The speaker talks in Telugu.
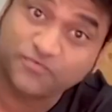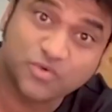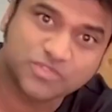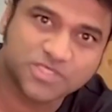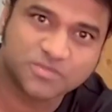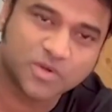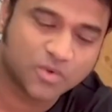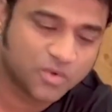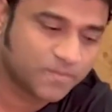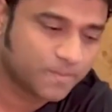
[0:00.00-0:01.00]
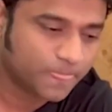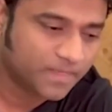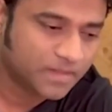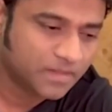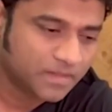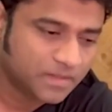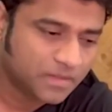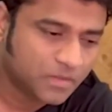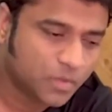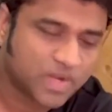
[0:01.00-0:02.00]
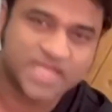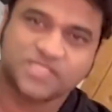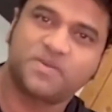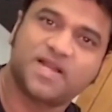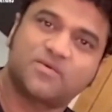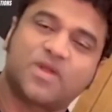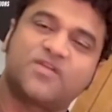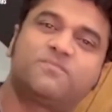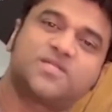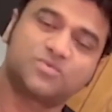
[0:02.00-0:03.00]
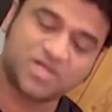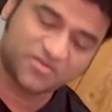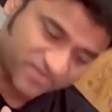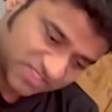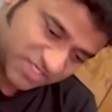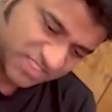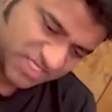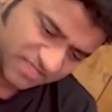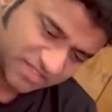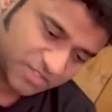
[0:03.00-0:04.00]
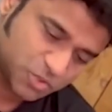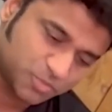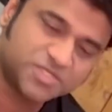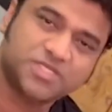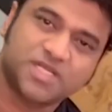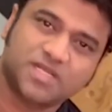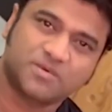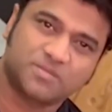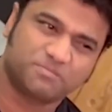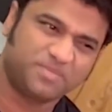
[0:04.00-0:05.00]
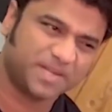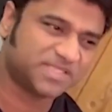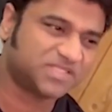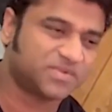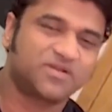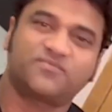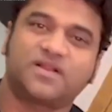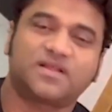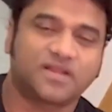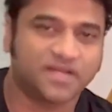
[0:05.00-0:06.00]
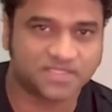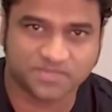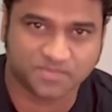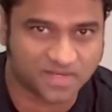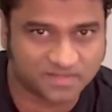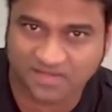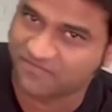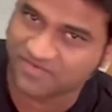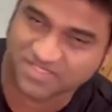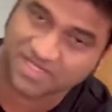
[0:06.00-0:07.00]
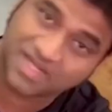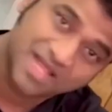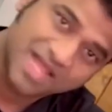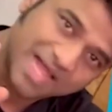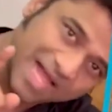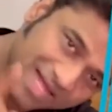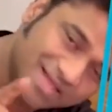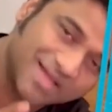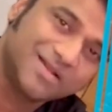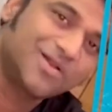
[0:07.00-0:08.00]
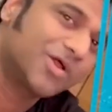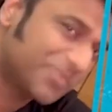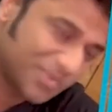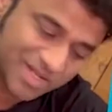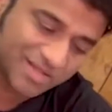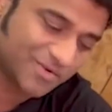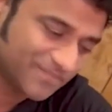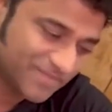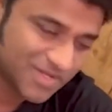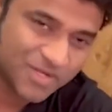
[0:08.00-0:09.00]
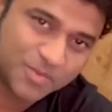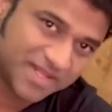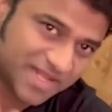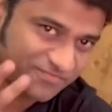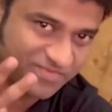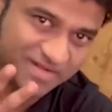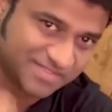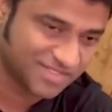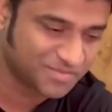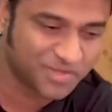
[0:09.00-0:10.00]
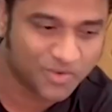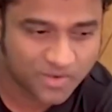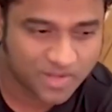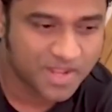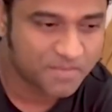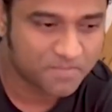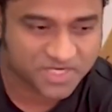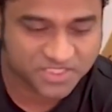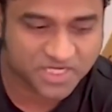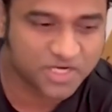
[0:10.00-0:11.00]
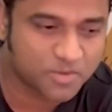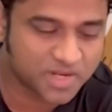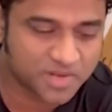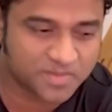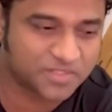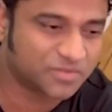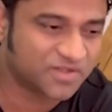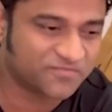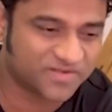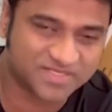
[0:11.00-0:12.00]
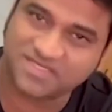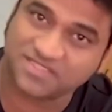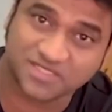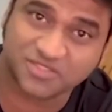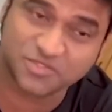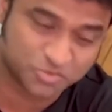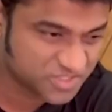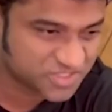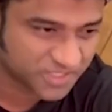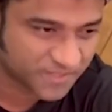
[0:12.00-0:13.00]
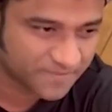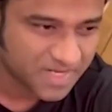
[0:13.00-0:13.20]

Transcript: ఎఫ్ టూ సినిమాలో ఒక హస్బెండ్ అండ్ వైఫ్ మధ్య ఉండే ఫ్రస్ట్రేషన్ అంతా చూపించి బీభత్సమైన ఫన్ క్రియేట్ చేసి మనందరూ నవ్వించిన అదే అనిల్ రావుపూడి గారు ఇప్పుడు ఎఫ్ త్రీ సినిమాలో మనిషికి డబ్బుకి మధ్య ఉండే ఫ్రస్ట్రేషన్ అంతా చూపించి